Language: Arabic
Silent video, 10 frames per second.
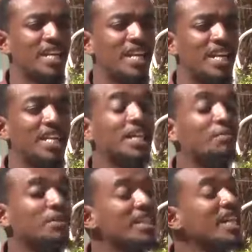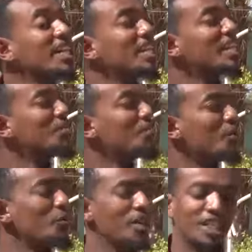لطيفة التقنة
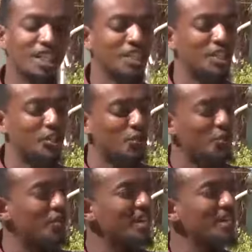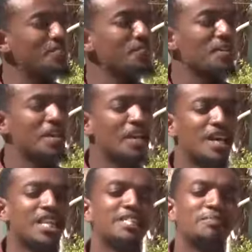المروية تحت جروفة
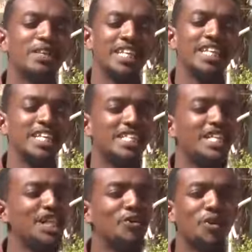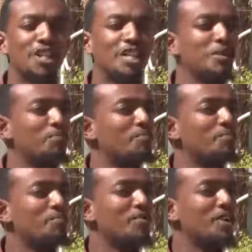رسم الحنة زي لون الدبيب
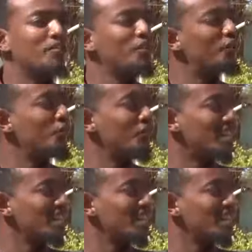في كفوفة